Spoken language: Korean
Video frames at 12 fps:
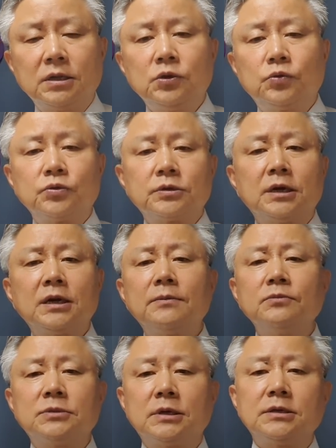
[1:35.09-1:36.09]
이 두
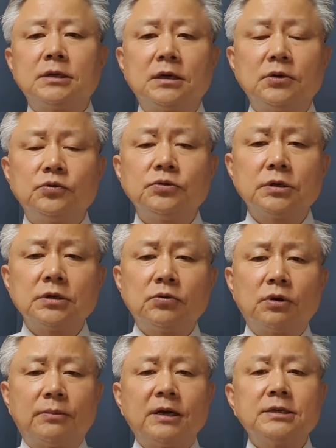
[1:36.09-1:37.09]
사람 체제가
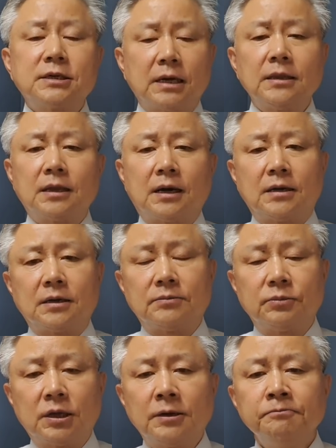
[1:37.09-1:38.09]
윤석열과 맞지 않다 하는
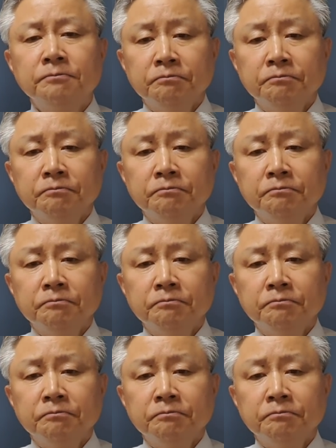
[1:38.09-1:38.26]
겁니다.